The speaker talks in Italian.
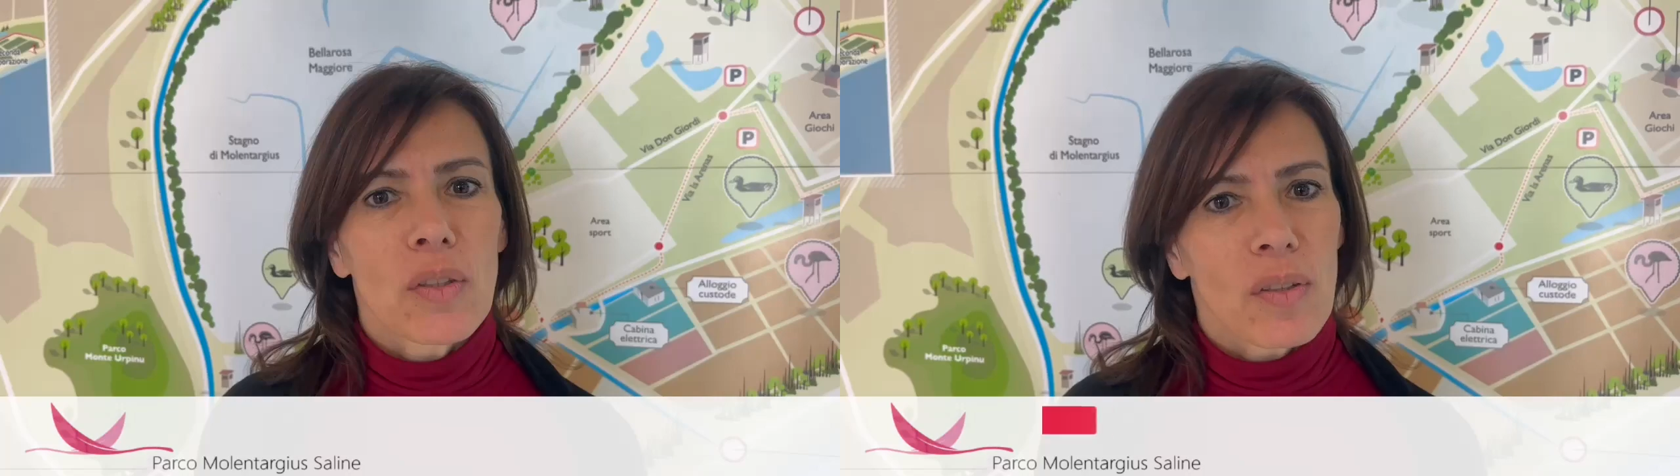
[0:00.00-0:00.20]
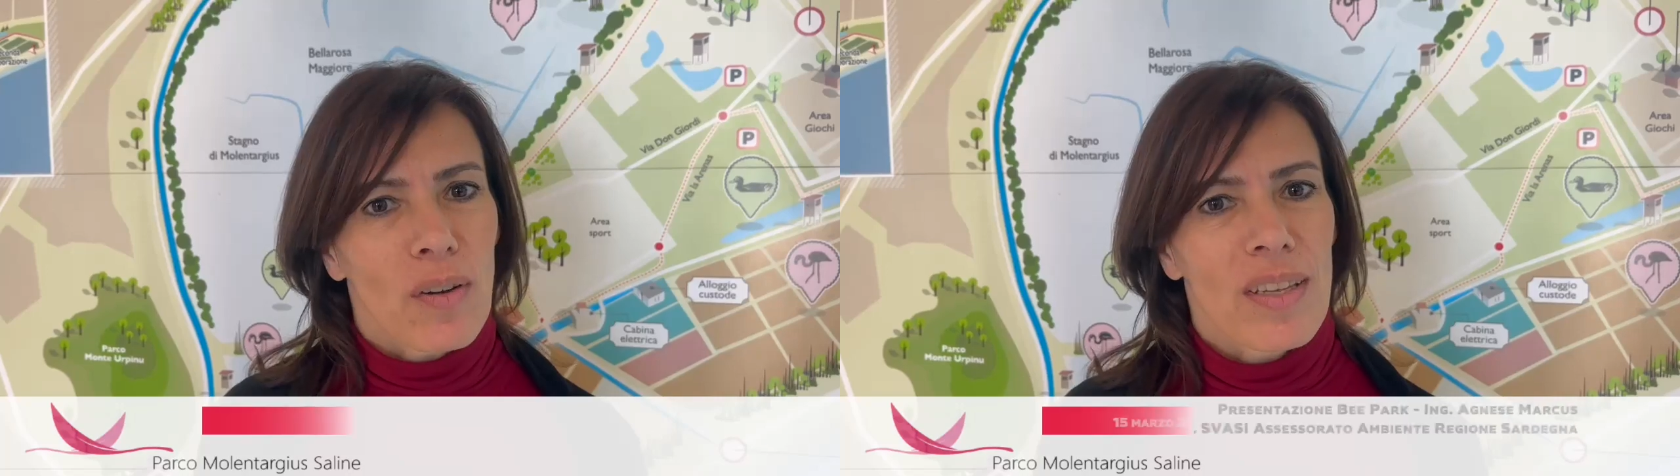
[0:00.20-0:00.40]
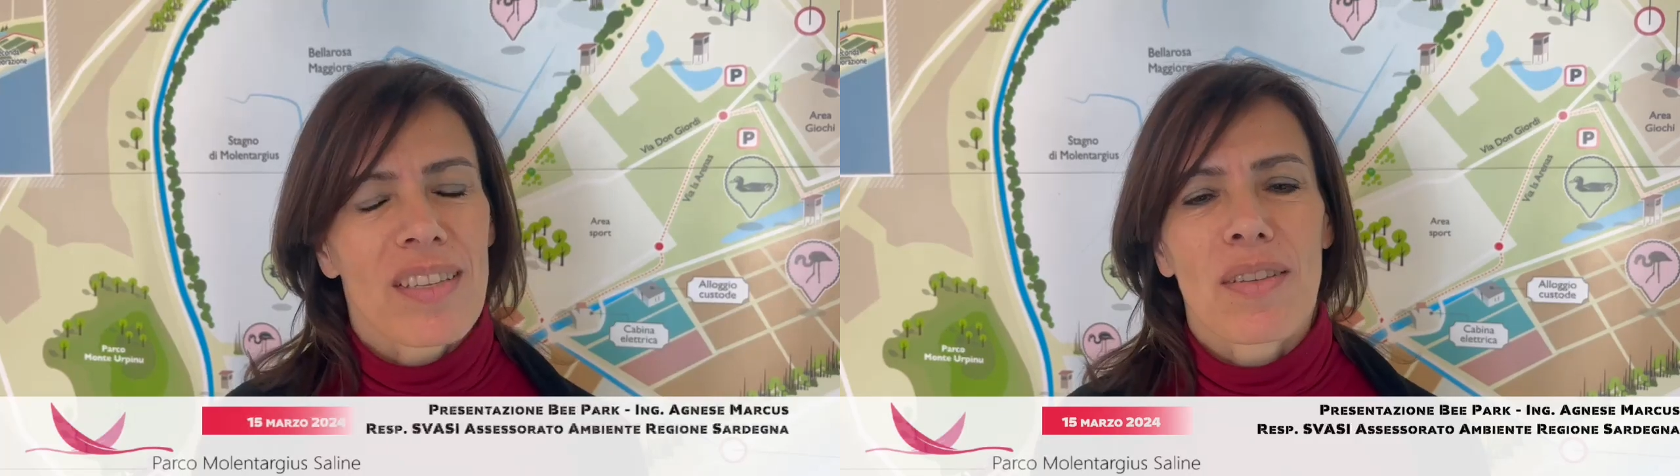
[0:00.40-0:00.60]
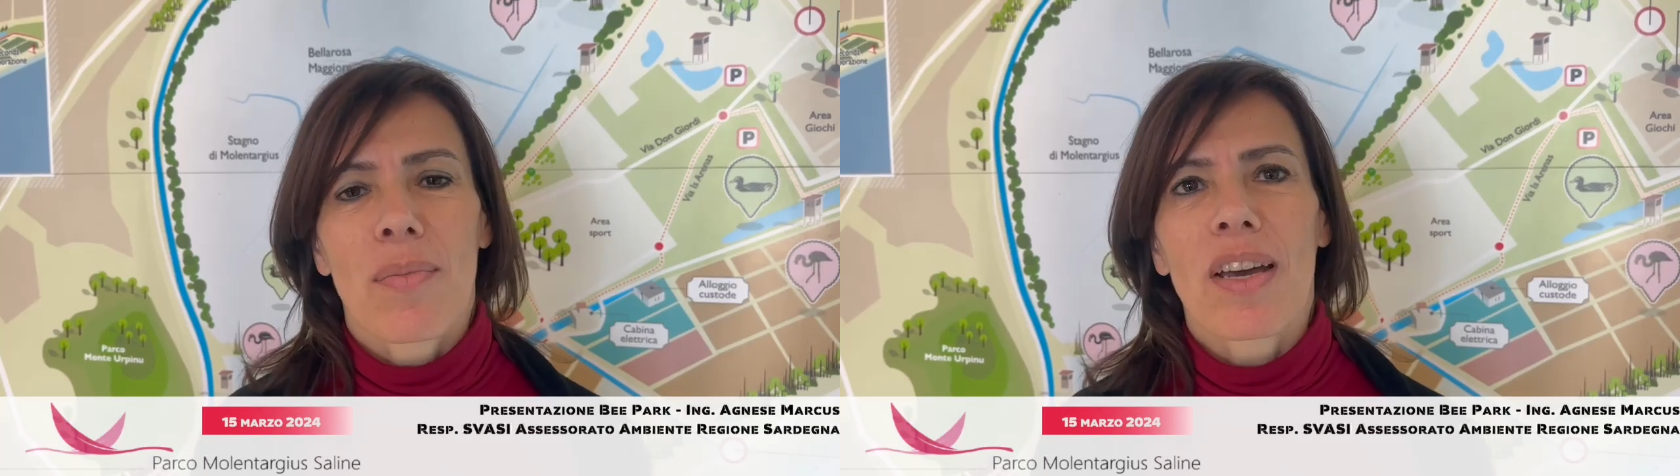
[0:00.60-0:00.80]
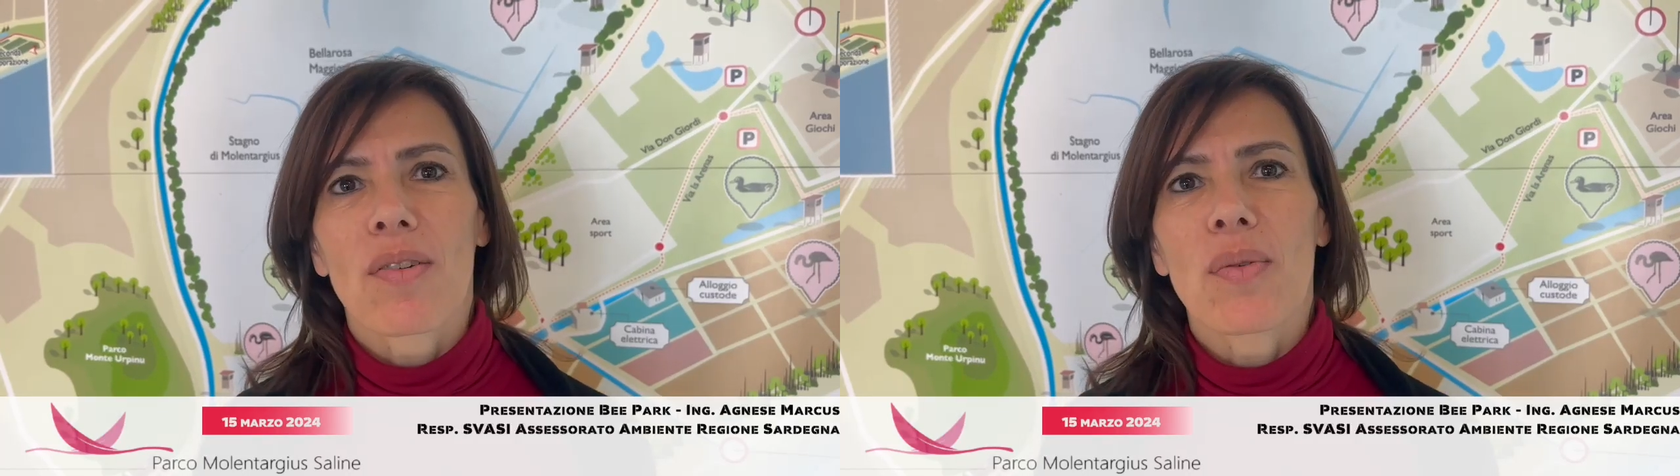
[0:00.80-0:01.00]
Sono Agnese
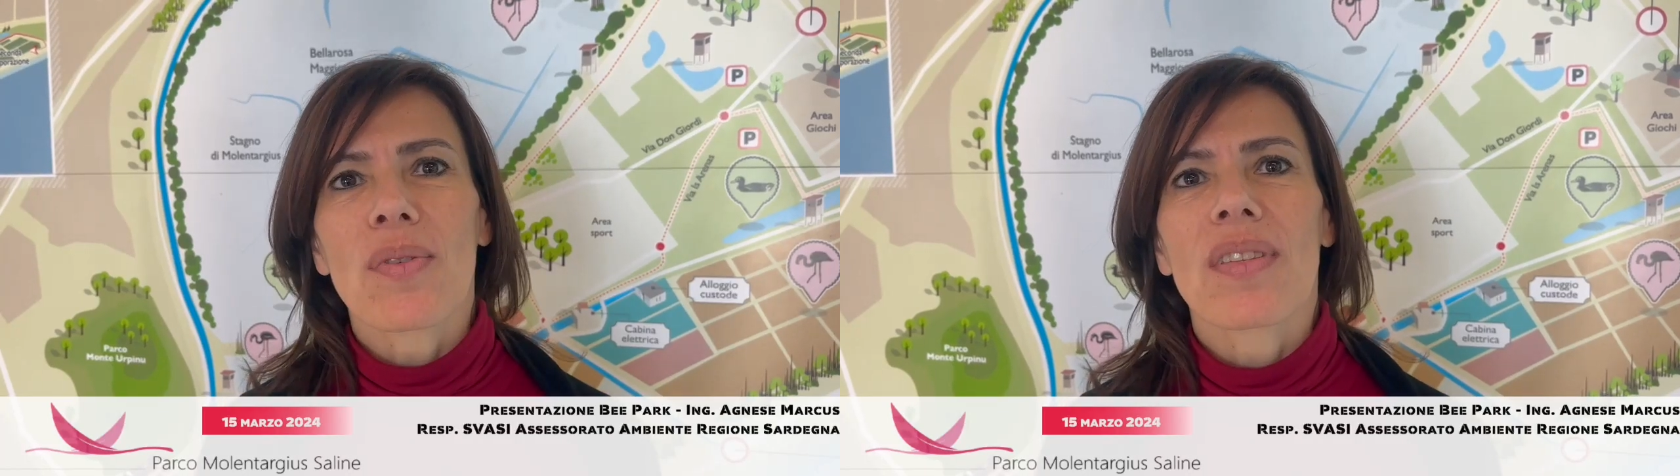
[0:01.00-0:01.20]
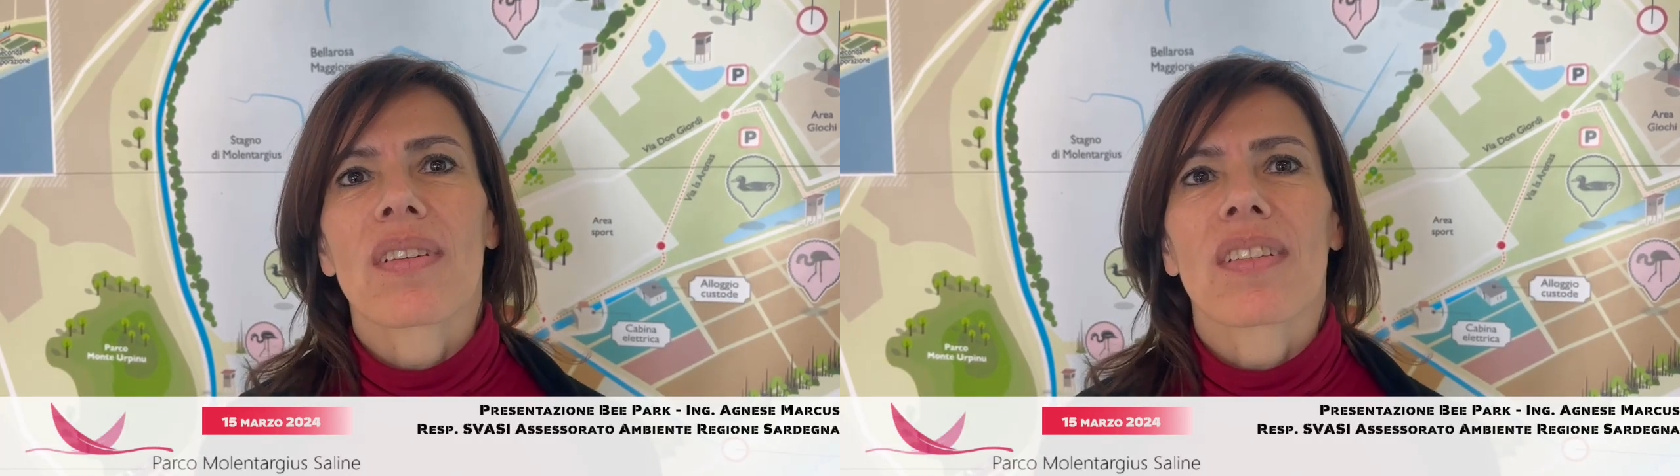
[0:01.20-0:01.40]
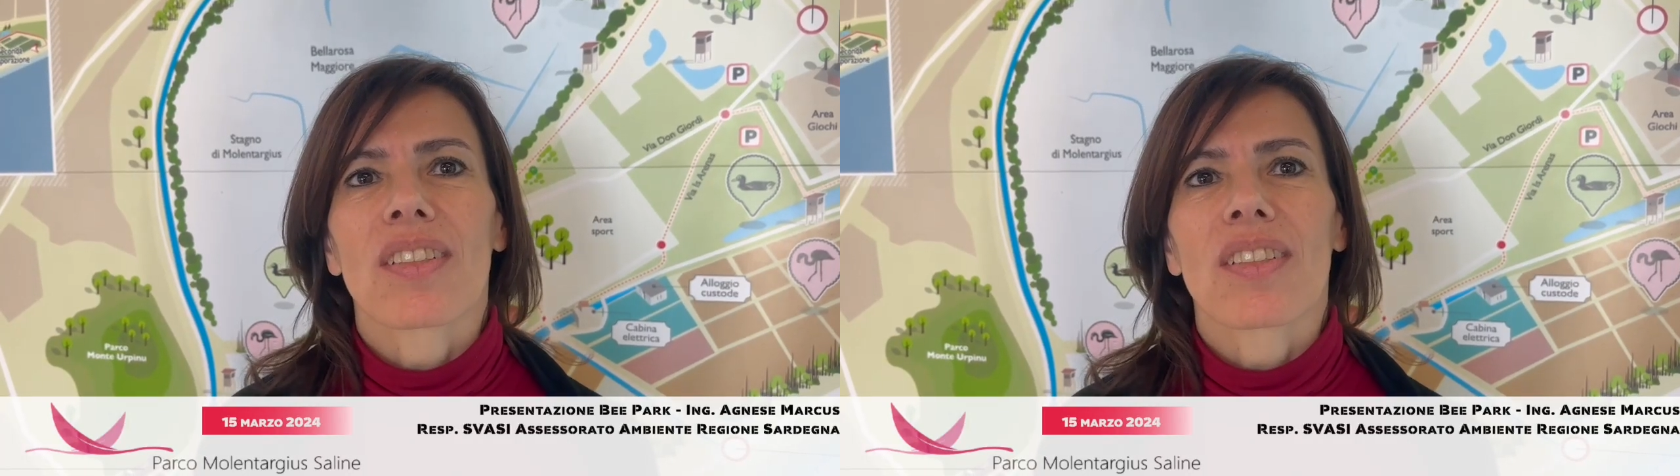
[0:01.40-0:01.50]
Marcus,